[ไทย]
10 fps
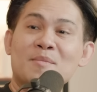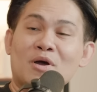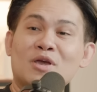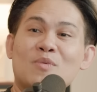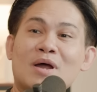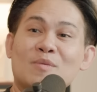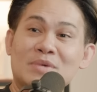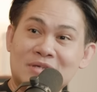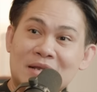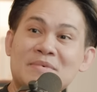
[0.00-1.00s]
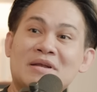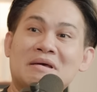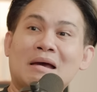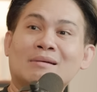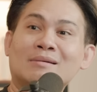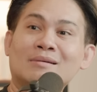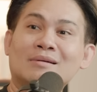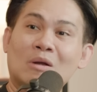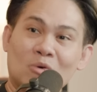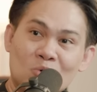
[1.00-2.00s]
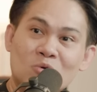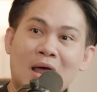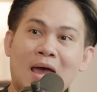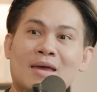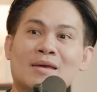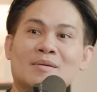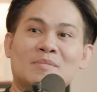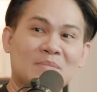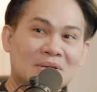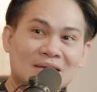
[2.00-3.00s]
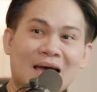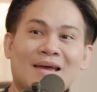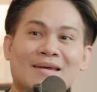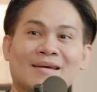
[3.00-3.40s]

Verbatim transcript: เพราะคิดว่าเรามีสลิปเงินเดือนเรากู้ได้มันไม่ใช่